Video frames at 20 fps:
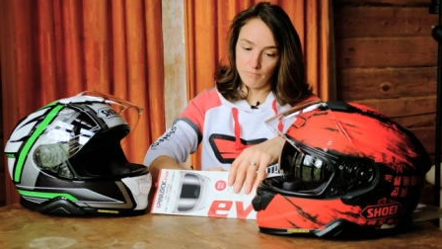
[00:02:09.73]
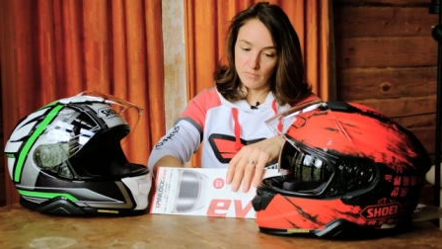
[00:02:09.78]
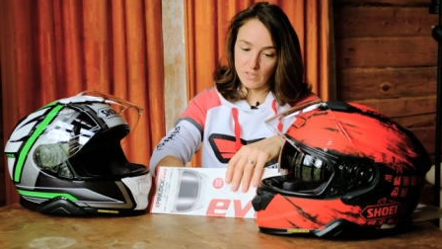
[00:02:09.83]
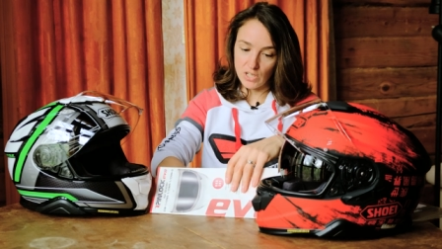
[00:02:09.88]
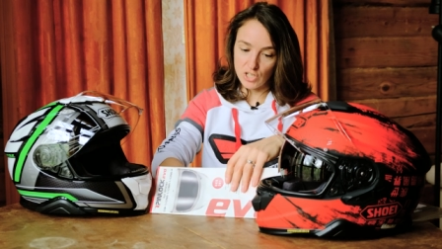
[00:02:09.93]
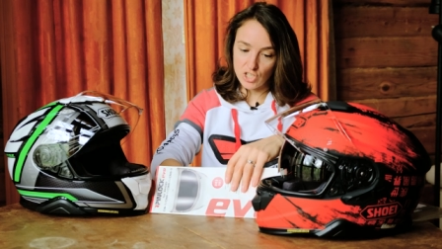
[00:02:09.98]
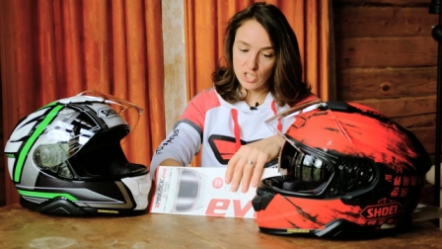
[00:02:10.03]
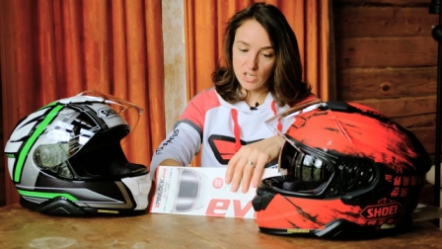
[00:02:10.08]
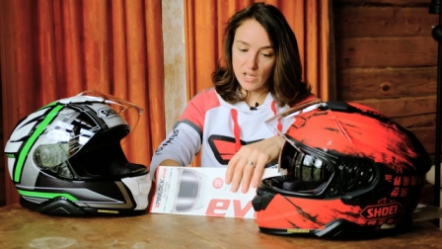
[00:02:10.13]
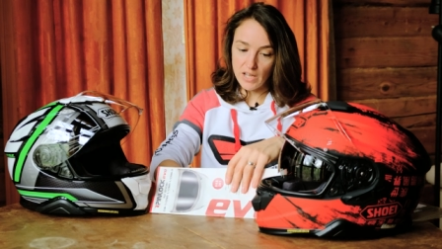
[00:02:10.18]

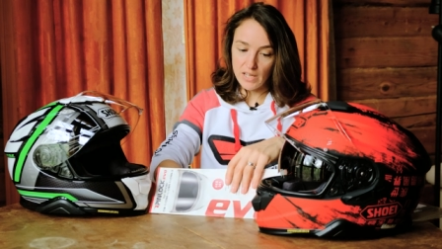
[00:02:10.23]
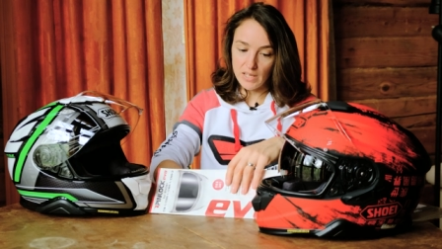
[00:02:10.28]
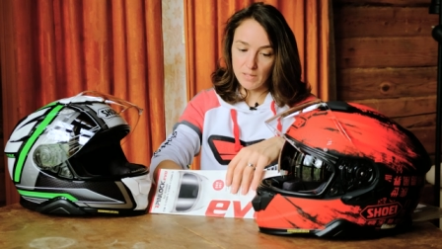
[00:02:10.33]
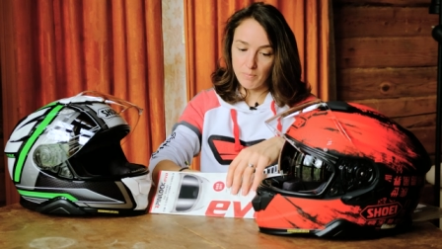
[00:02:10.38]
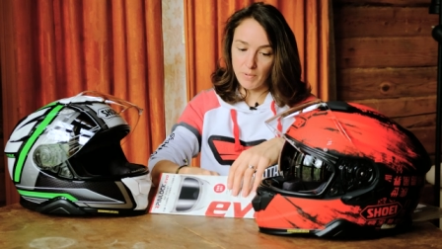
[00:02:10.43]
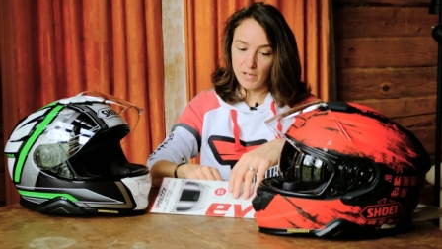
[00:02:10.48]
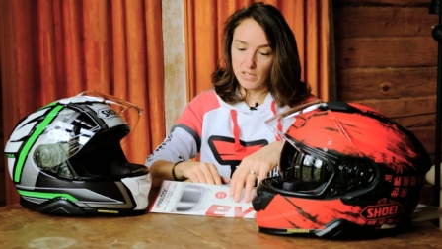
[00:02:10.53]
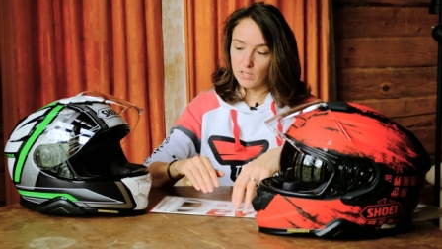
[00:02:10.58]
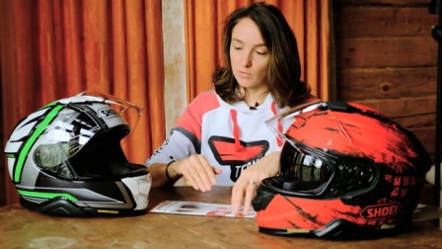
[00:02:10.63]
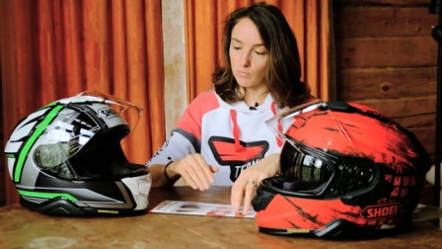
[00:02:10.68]
дождя, и
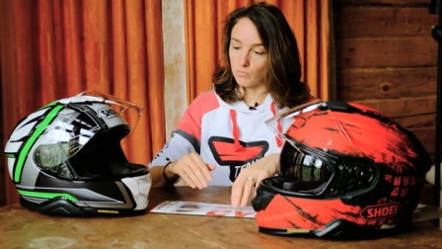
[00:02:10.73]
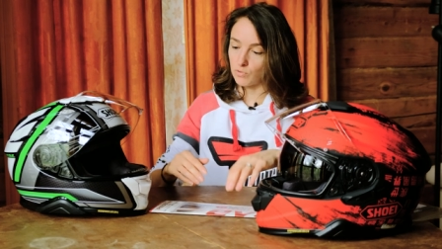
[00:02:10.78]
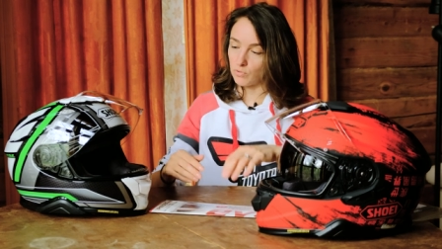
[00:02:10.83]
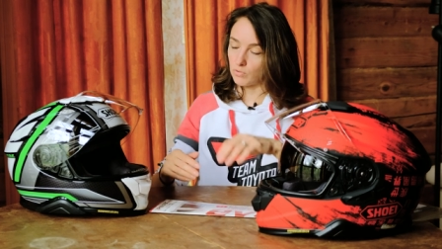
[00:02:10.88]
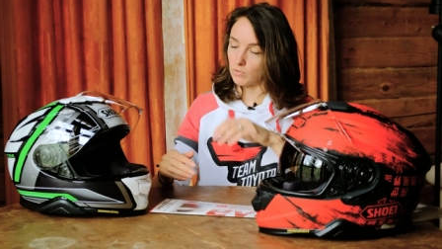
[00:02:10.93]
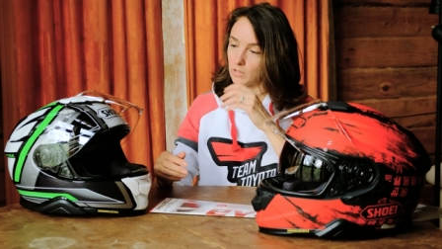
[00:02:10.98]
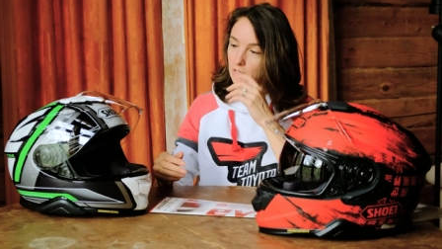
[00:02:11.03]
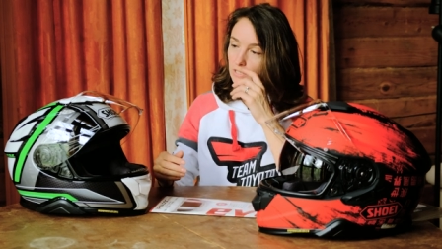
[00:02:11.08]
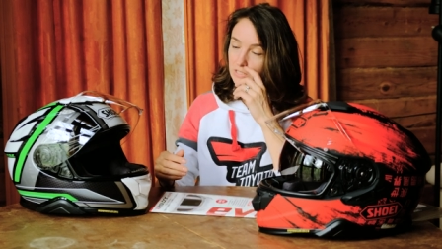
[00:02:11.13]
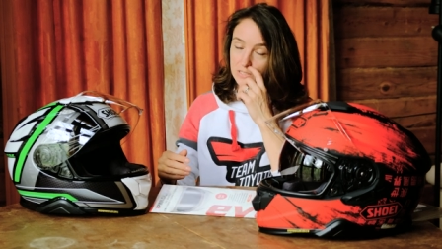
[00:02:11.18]

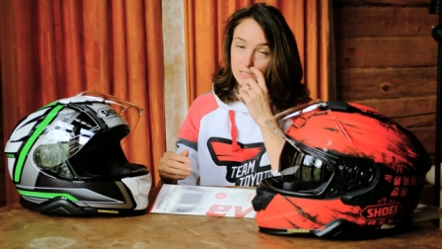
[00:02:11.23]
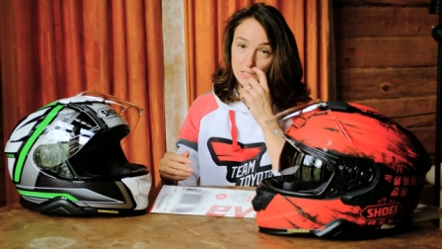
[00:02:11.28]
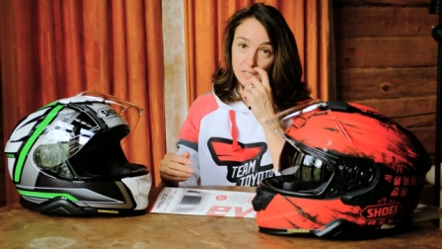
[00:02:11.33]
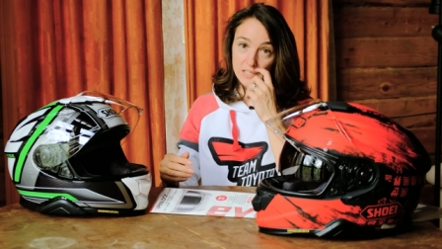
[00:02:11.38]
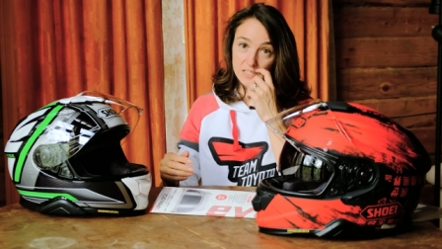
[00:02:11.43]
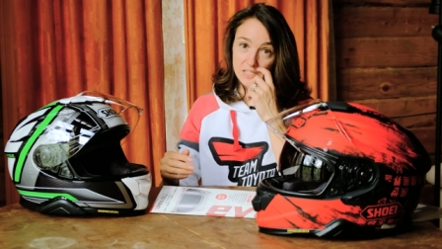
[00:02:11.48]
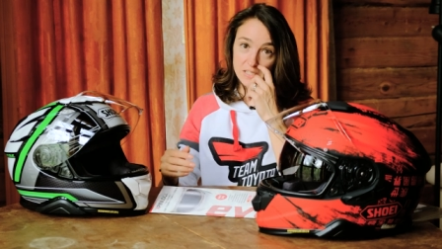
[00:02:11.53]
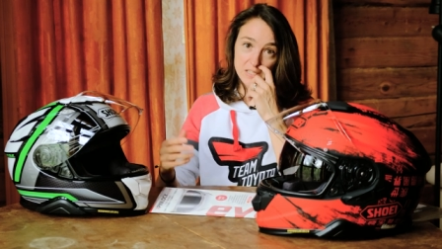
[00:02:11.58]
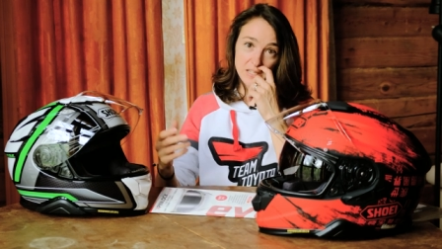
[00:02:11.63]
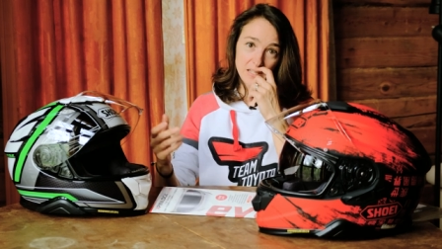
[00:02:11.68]
поэтому каждый
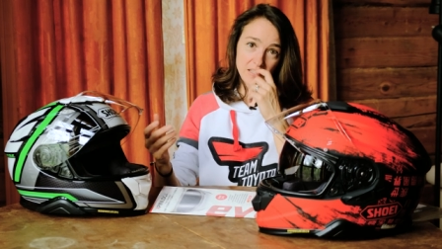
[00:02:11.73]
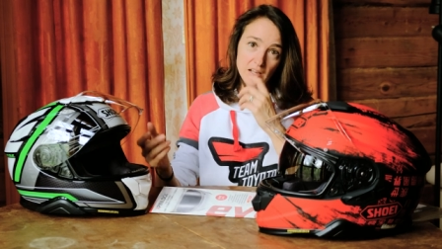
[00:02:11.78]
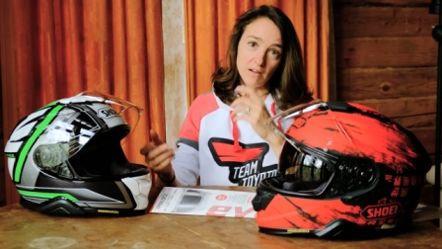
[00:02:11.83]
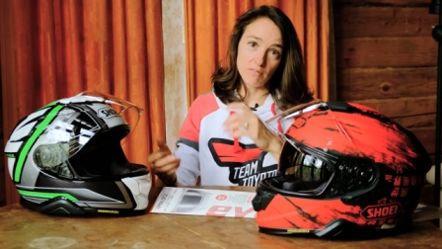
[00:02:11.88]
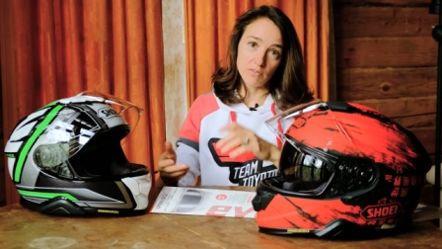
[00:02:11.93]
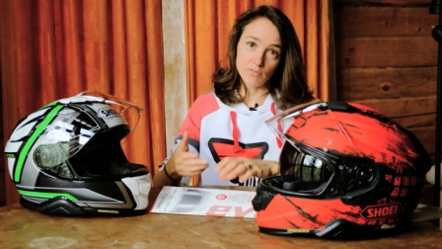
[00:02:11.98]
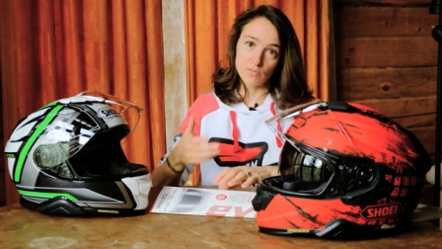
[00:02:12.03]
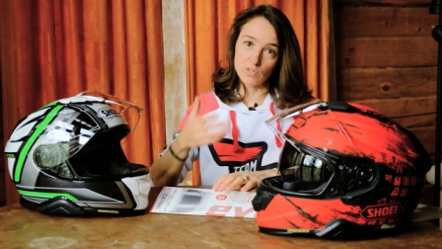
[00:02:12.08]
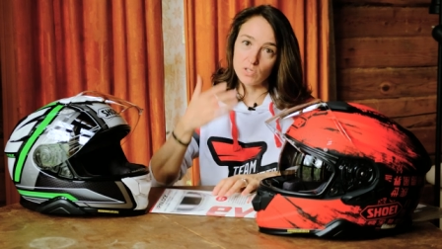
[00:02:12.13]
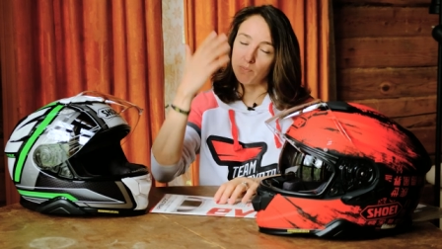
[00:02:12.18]
раз
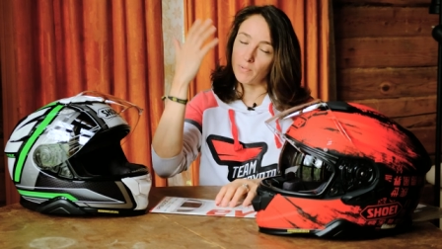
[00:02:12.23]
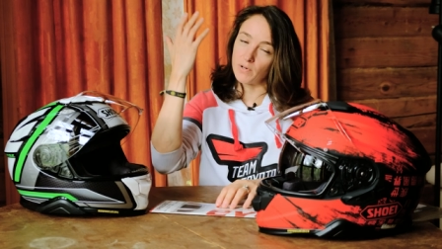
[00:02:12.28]
останавливаться,